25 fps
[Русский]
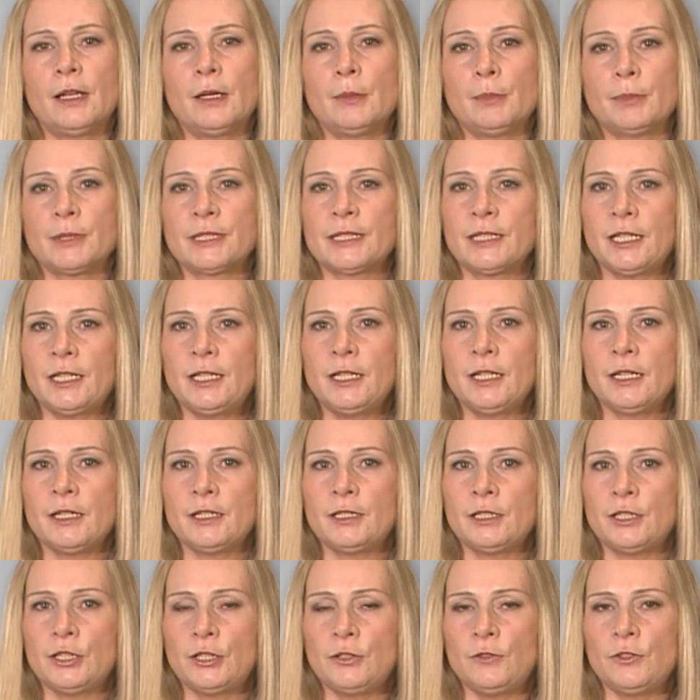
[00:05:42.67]

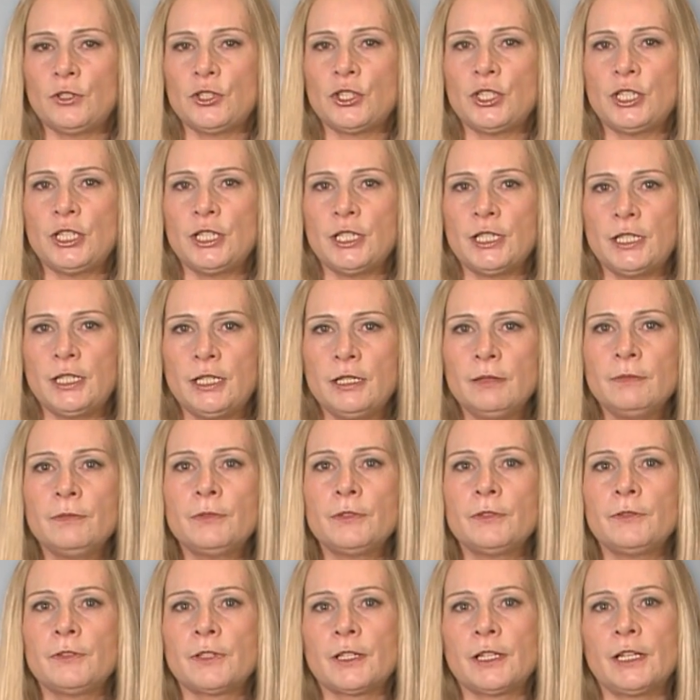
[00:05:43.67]
Постоянное движение лимфы
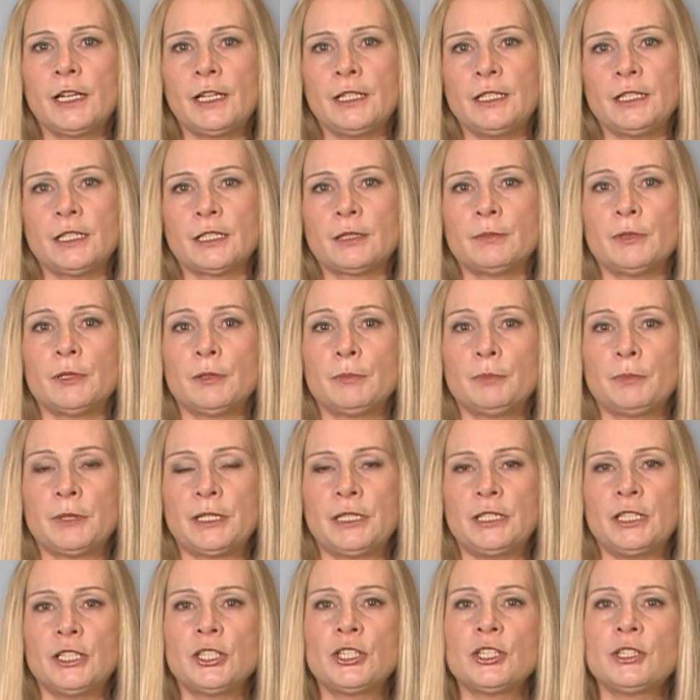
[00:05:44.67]
в организме
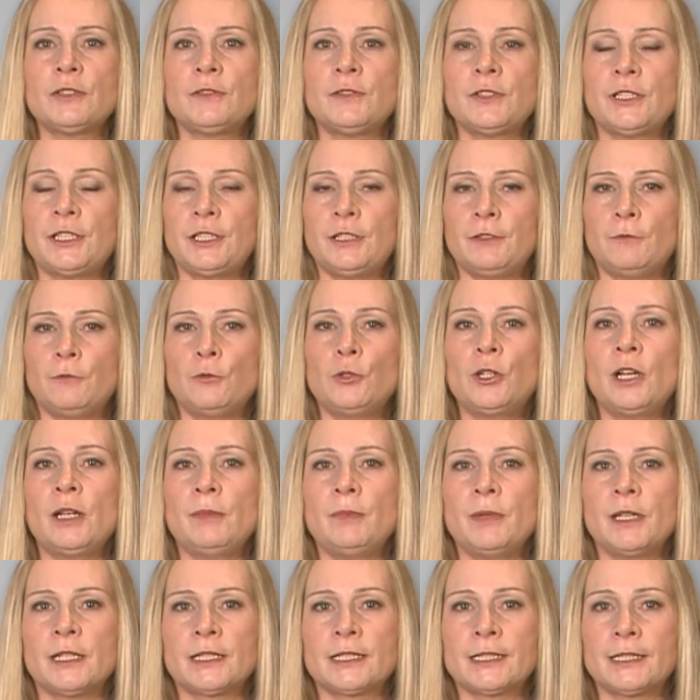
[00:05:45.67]
поддерживает его
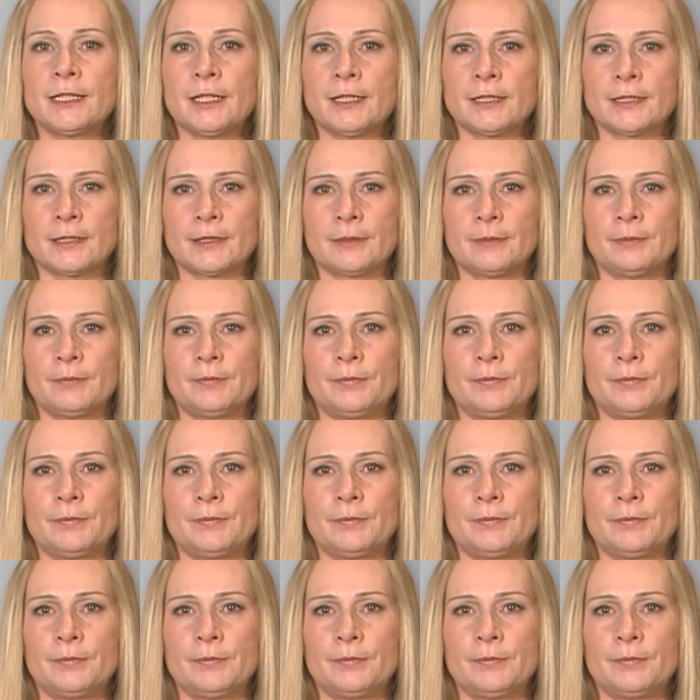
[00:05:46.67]
гомеостаз.